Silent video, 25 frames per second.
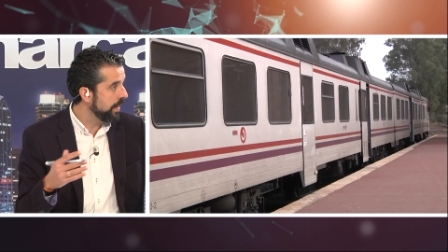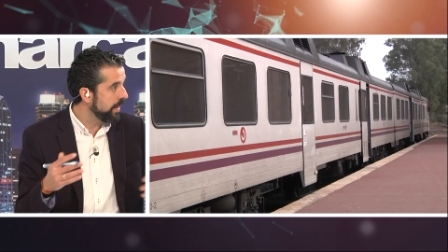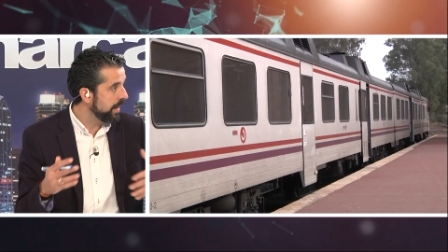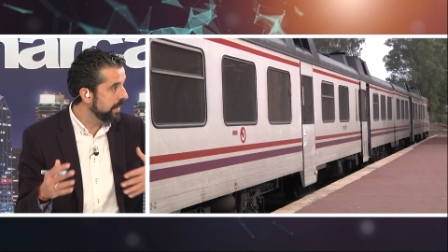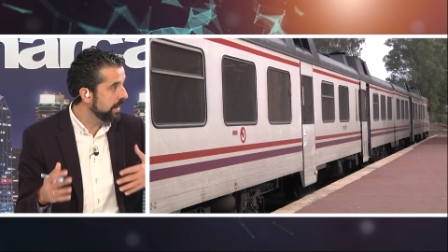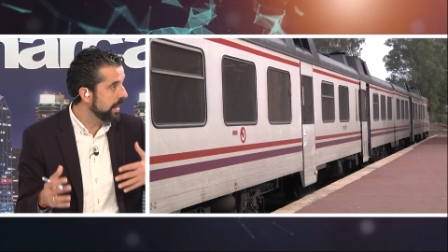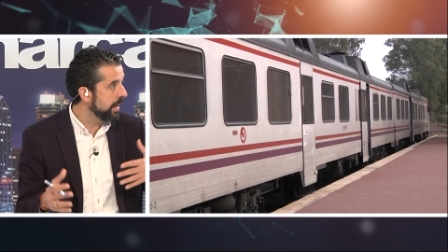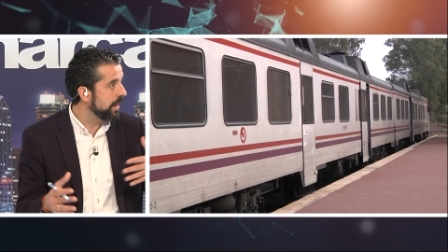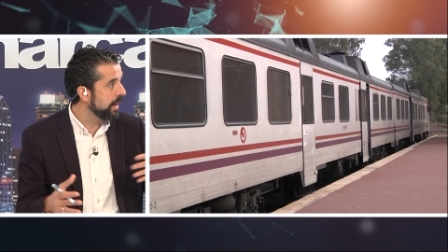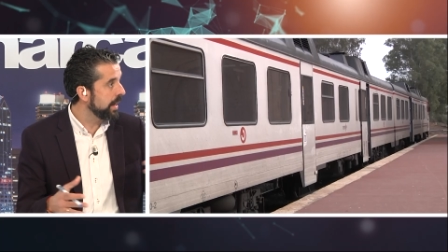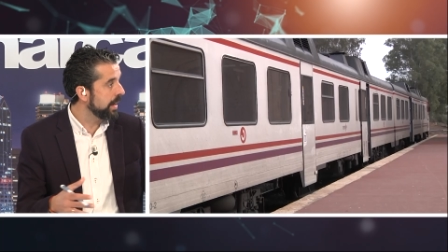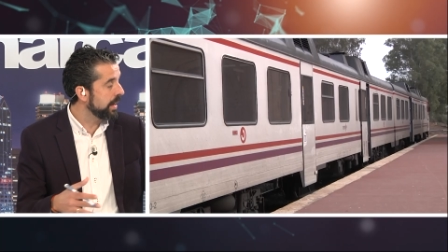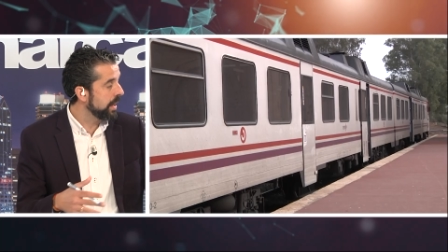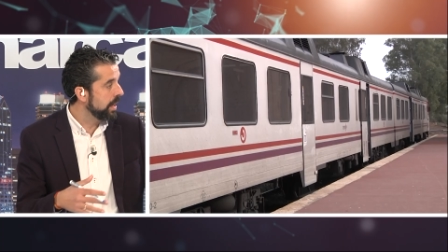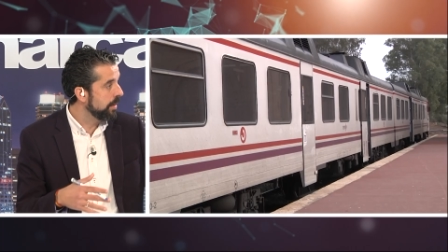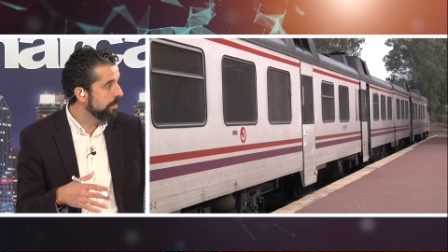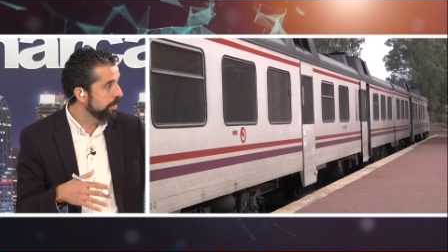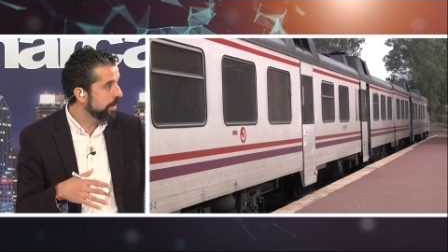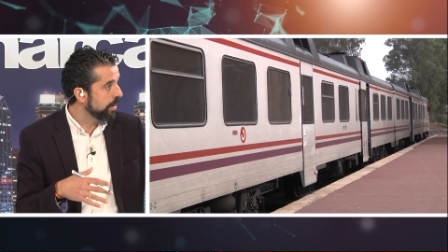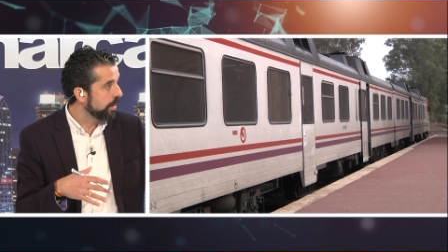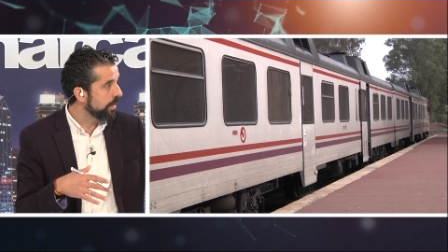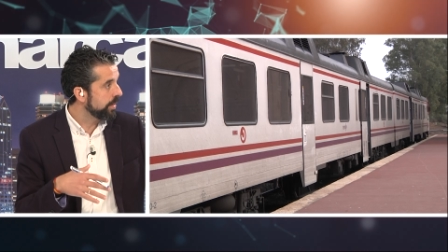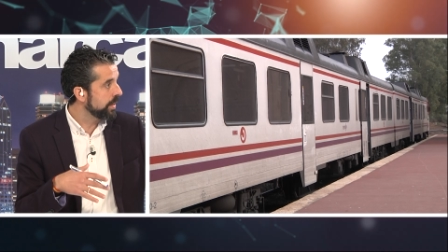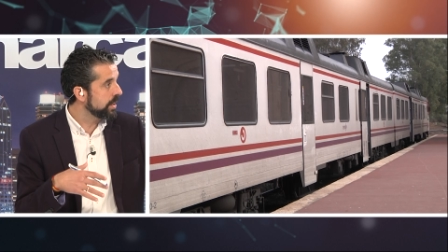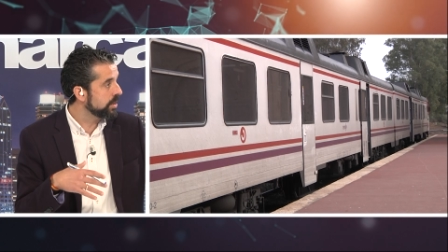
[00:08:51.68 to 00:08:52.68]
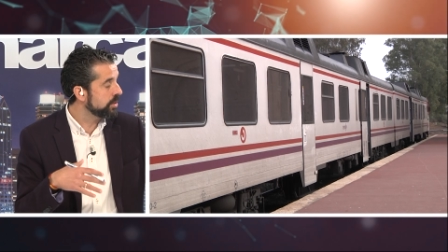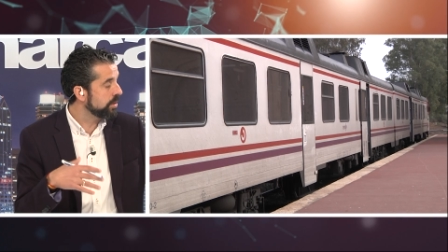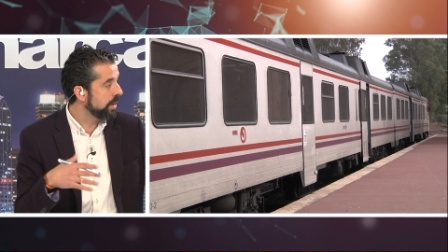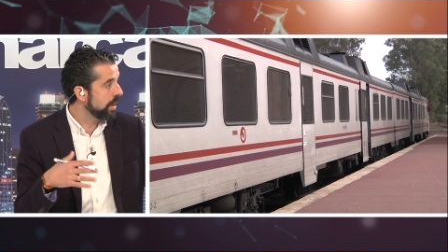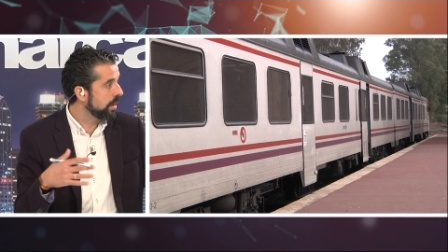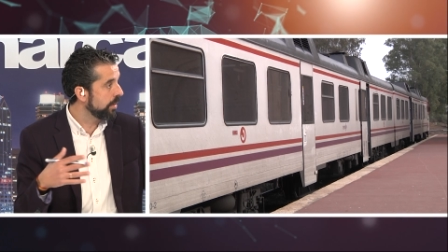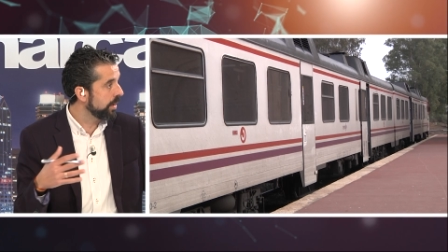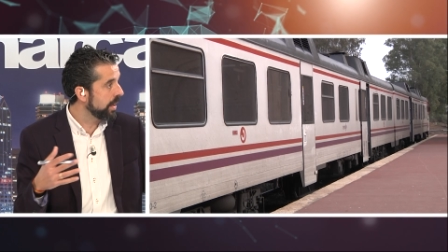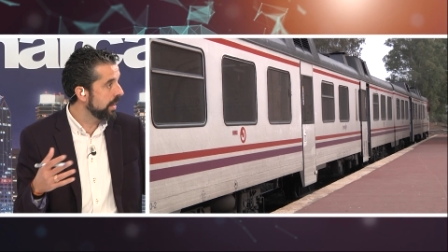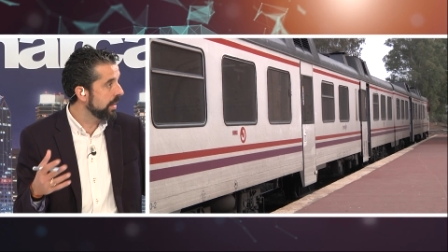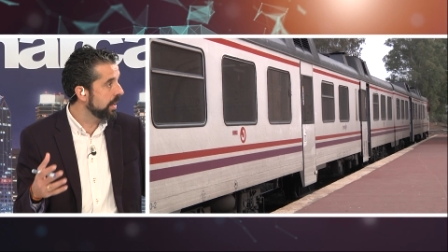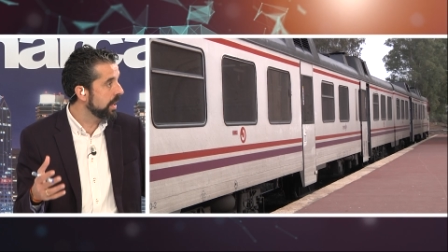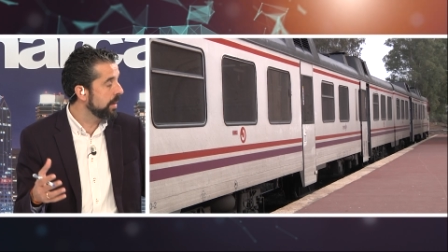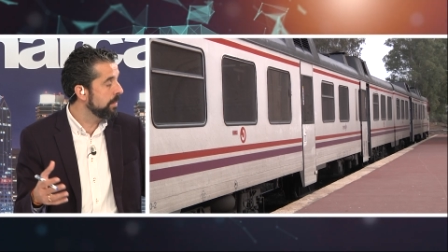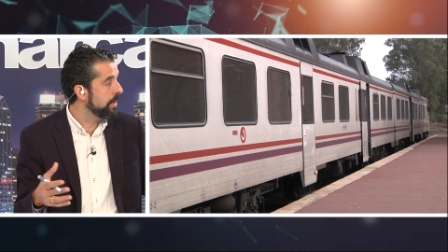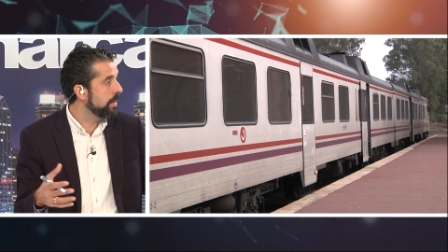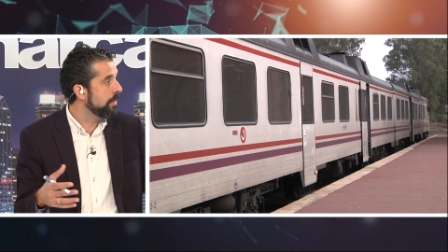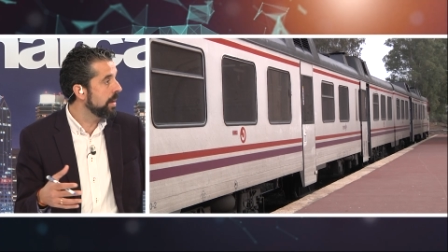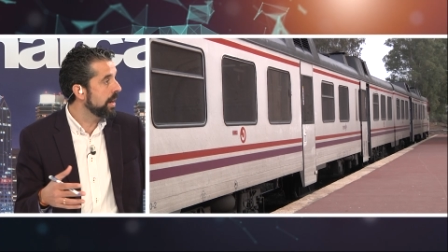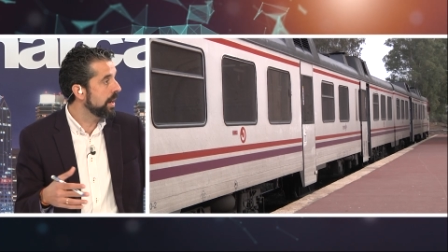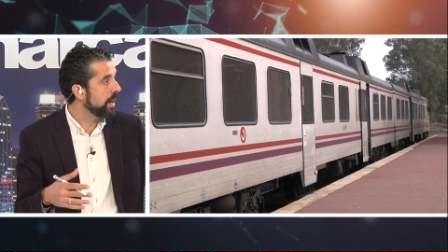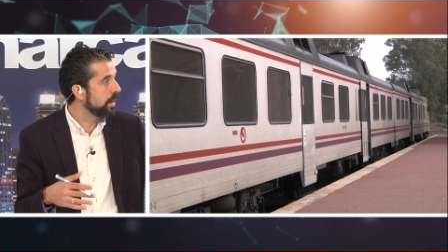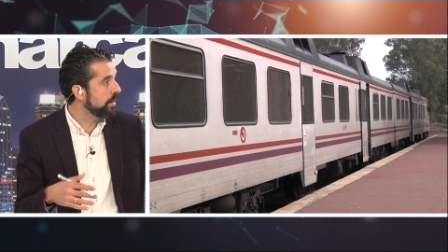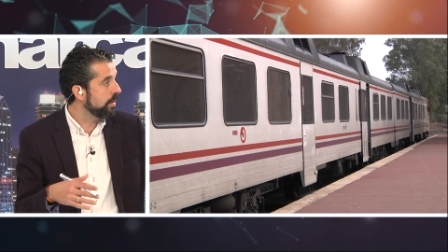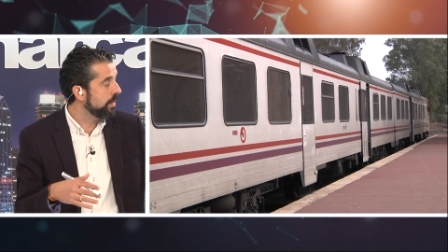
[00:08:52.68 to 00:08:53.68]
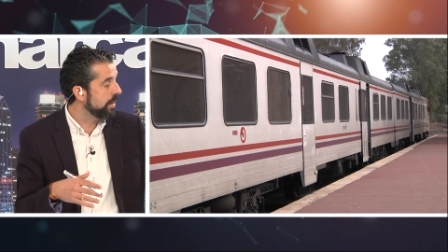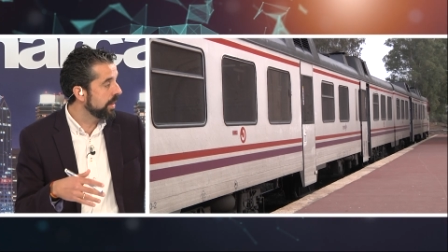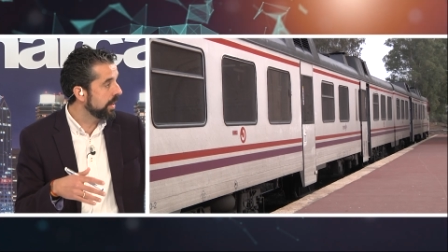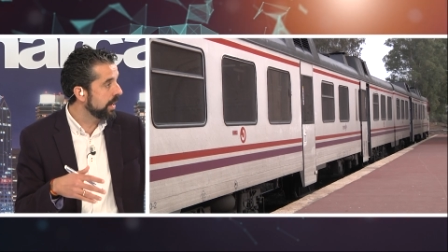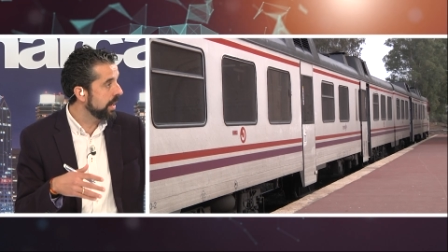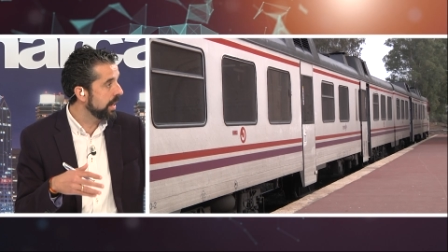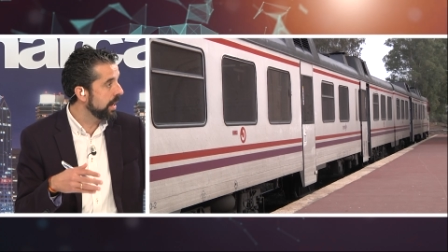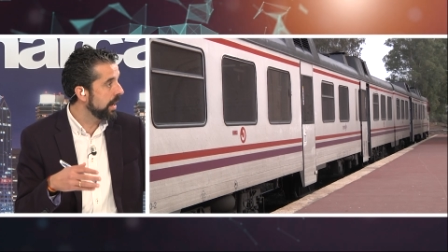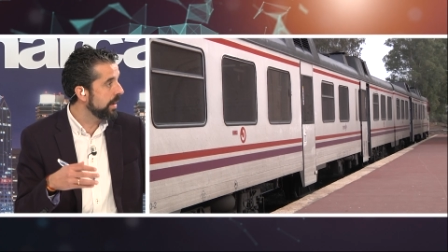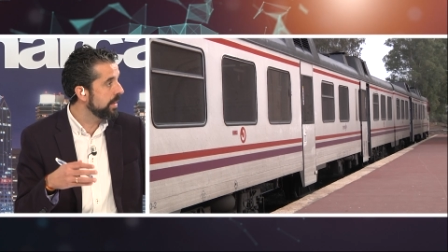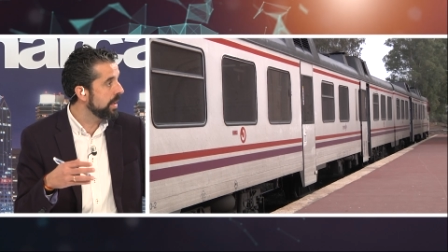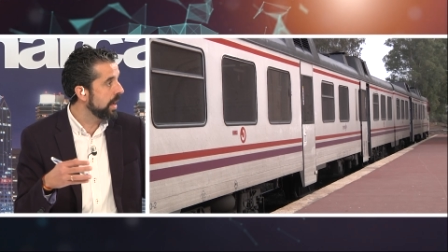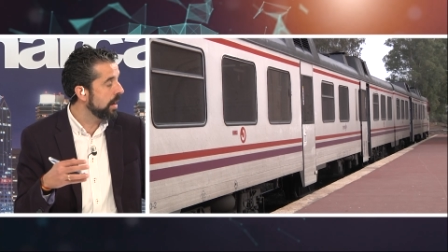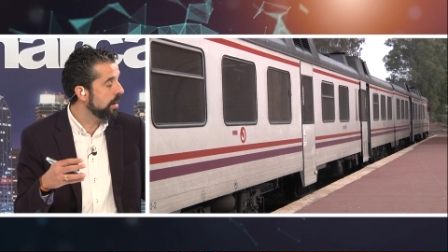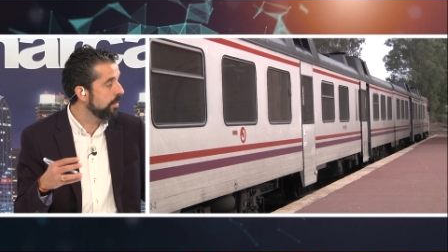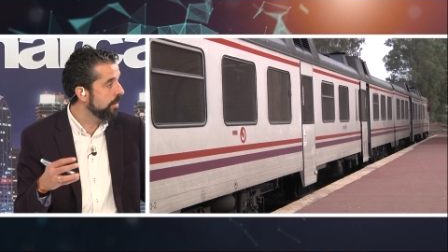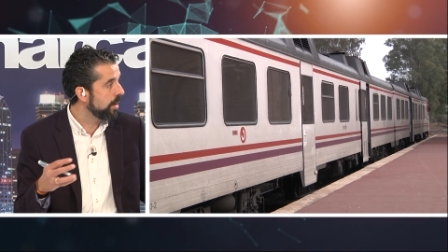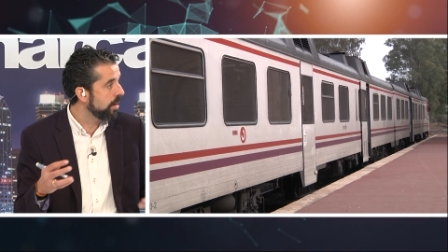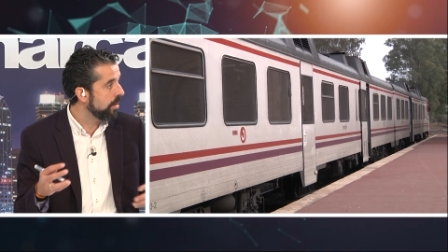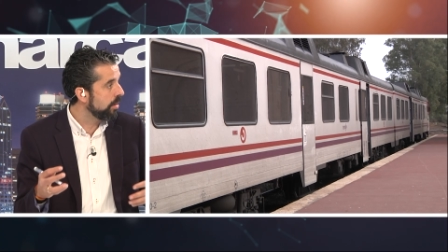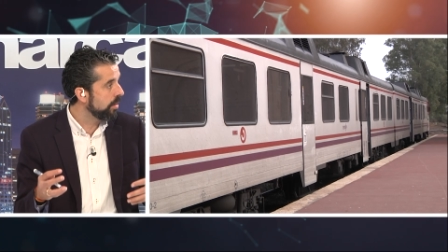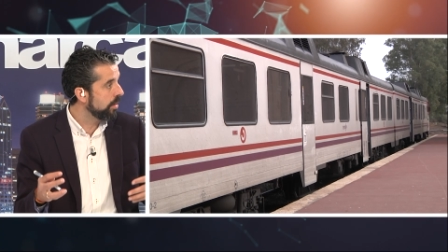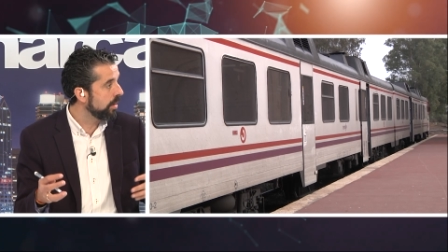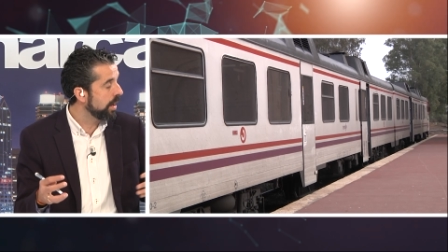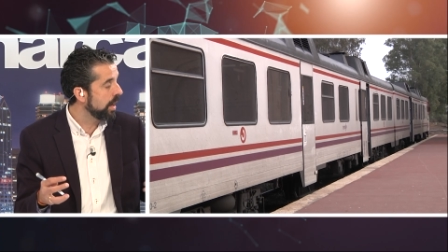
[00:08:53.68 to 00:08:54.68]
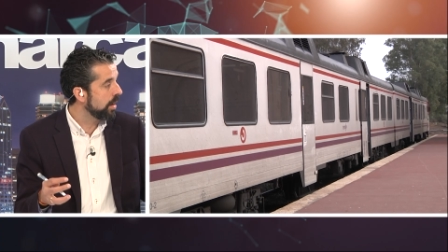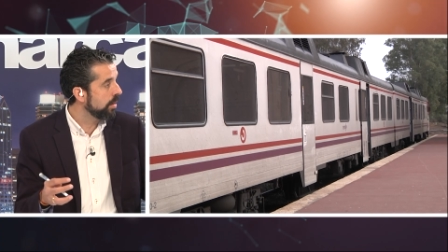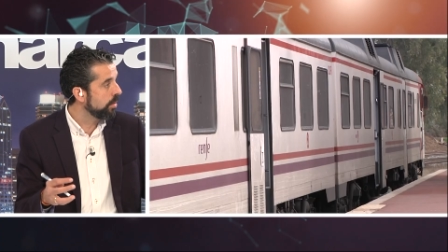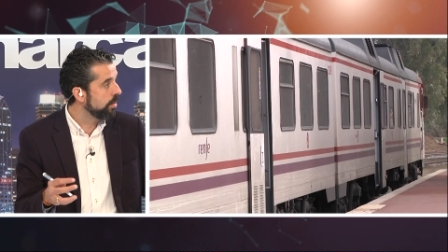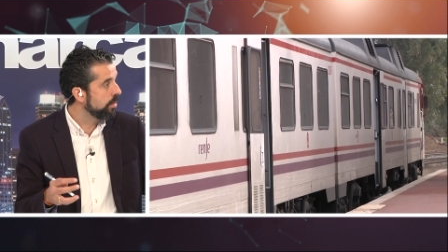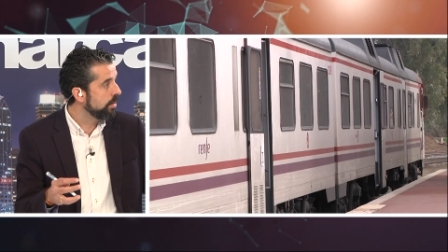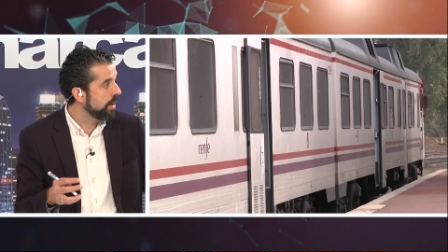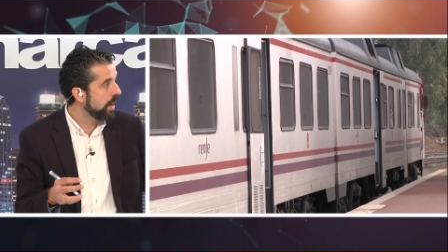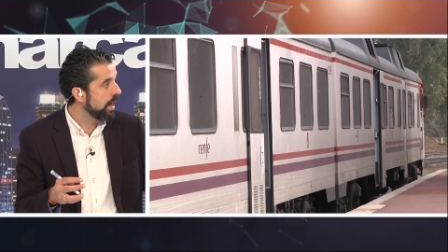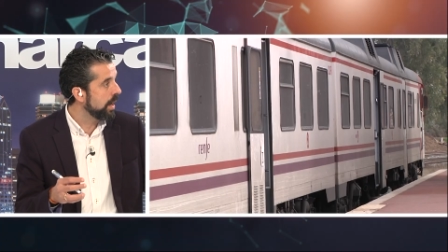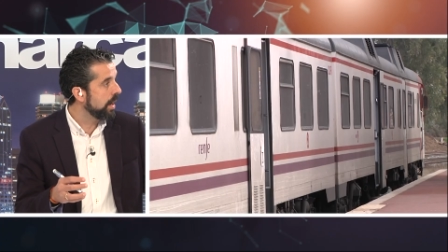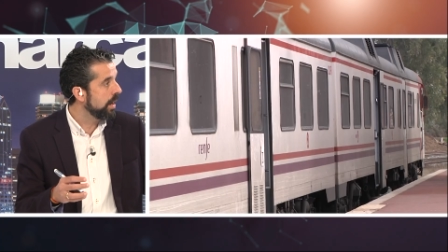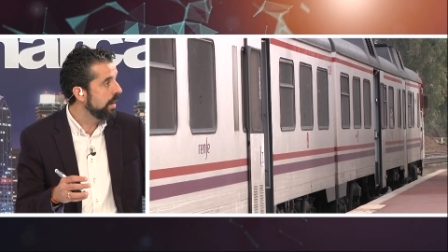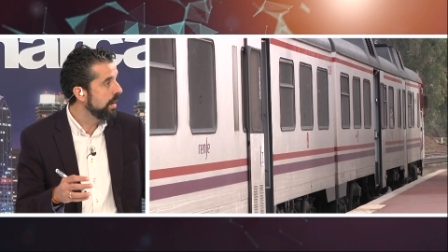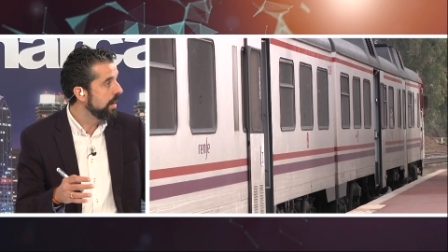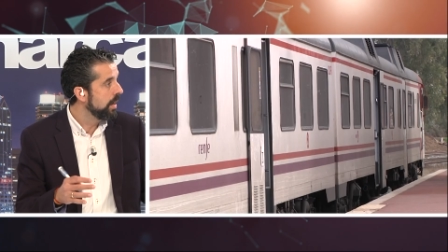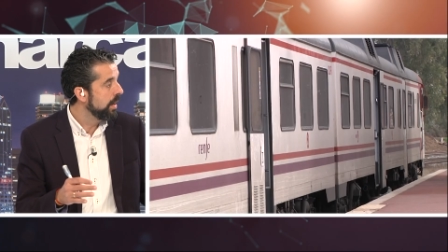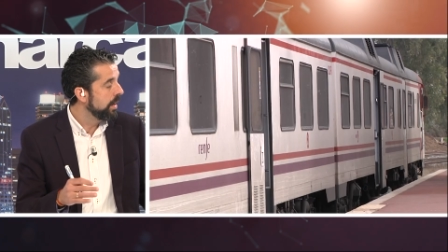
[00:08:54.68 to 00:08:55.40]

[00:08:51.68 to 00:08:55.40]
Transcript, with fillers: detener el proceso a la hora de que me imagino de que haya a lo mejor alguna